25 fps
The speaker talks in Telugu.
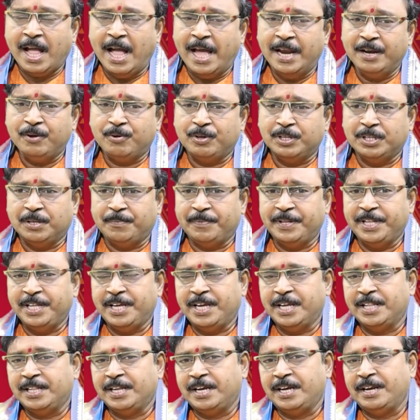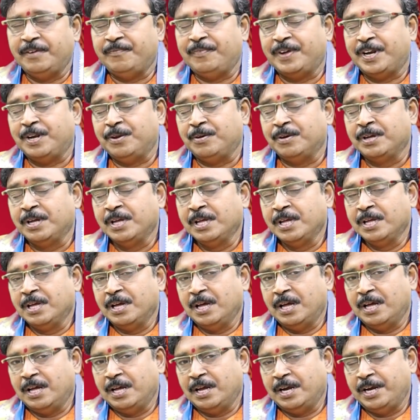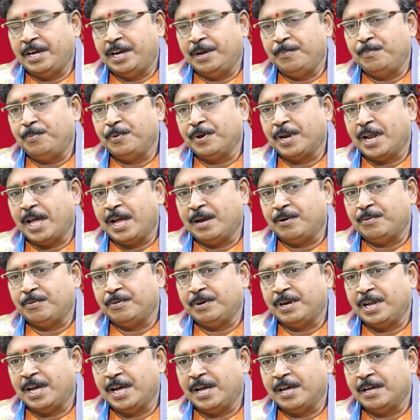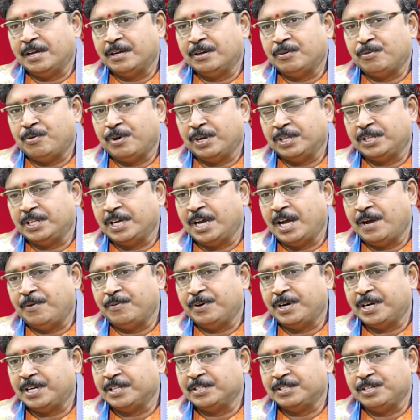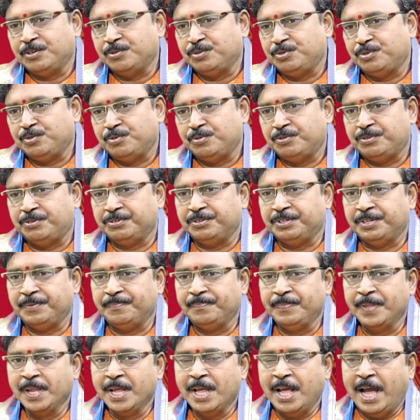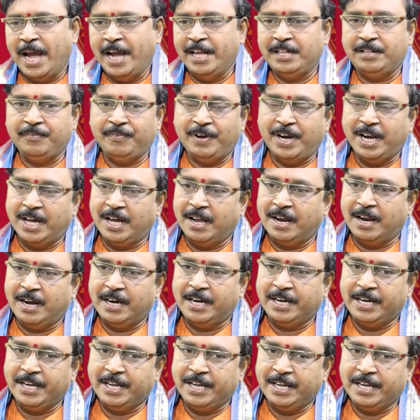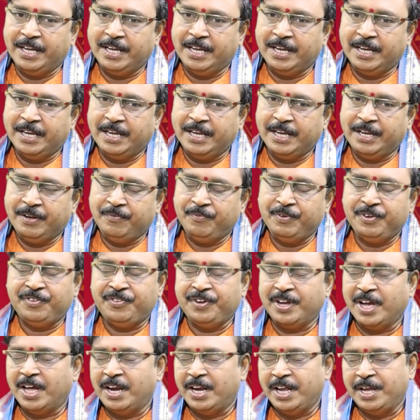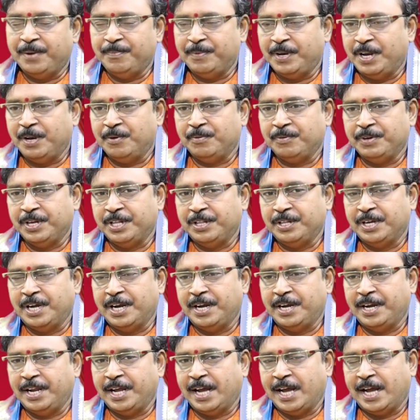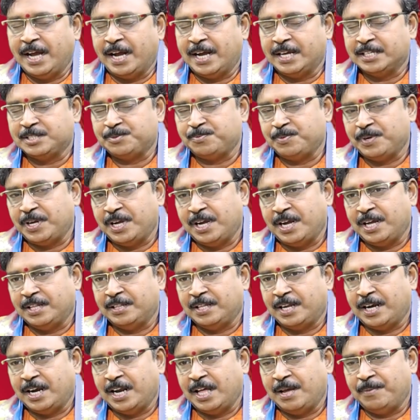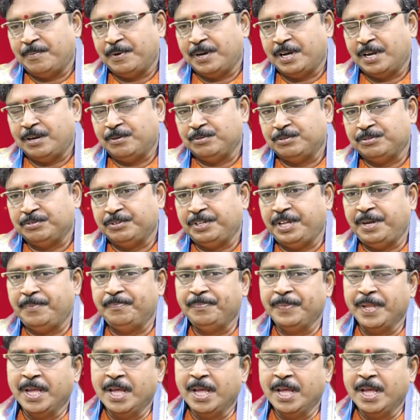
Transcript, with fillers: కానీ కొంతమందికి ఏంటంటే వెను డబ్బు రాకుండా కొరతగా ఉండటం జరుగుతూ ఉంటుంది అయితే వీళ్ళకి అలాంటి విషయాలు ఏమీ లేవు ఎందుకంటే ఆకస్మికంగా ధనలాభం కలుగుతుంది